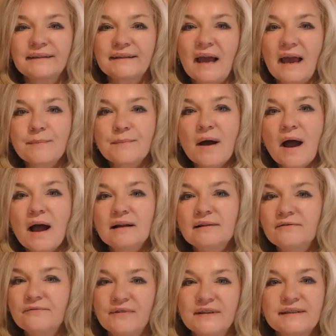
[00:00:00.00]

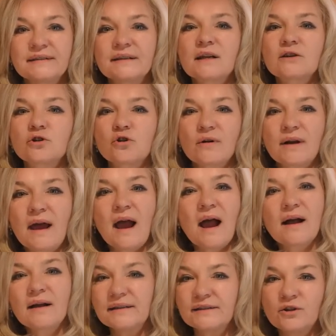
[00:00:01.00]
dreimal wissen dann schon,
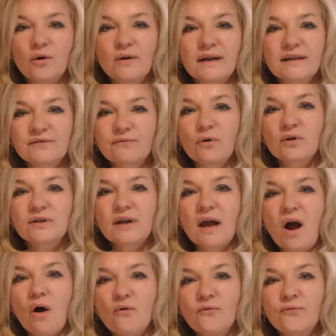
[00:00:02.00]
aha, ich höre das Wort
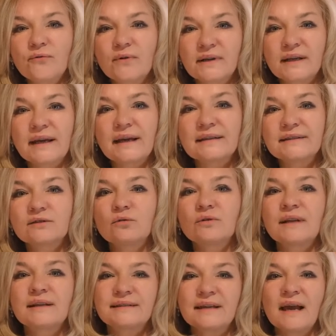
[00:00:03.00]
Auf geht's
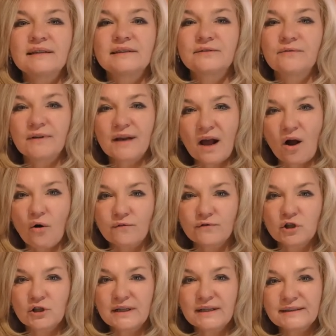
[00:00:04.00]
und das heißt wieder
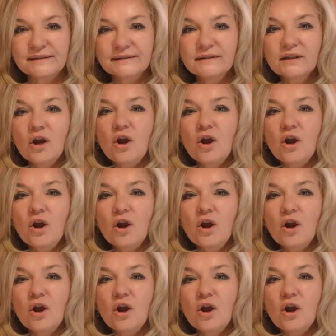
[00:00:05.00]
aufschließen.